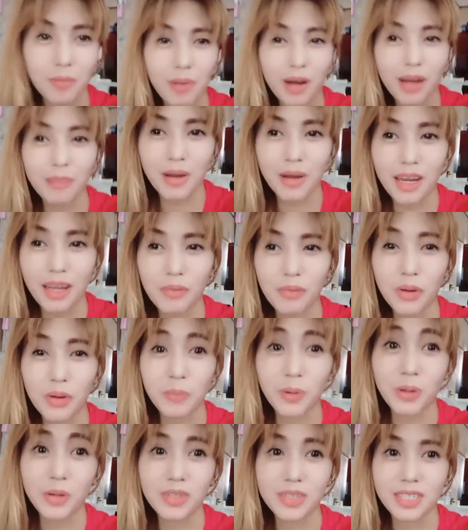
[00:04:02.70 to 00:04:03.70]
baka mali yung
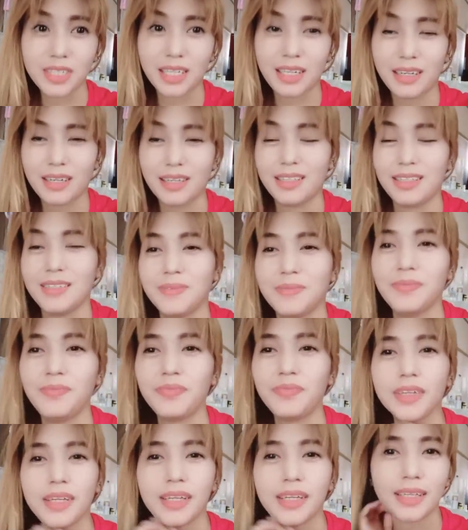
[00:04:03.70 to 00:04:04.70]
emergency yan
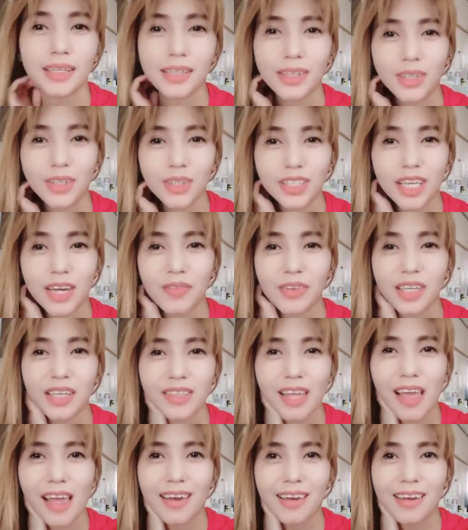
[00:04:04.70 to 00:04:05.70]
yan yung sabi niya
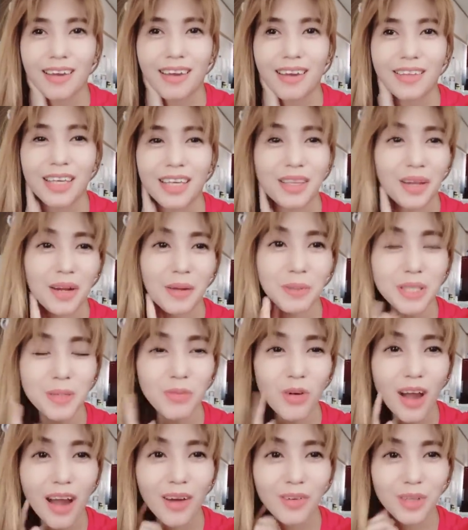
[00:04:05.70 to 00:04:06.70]
sa akin kita naman sa
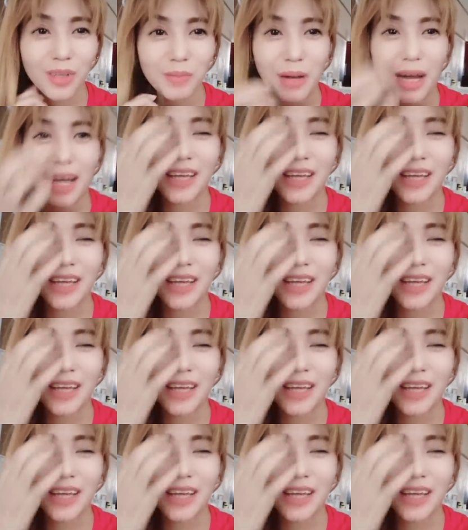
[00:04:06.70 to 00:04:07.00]
mukha ko di ba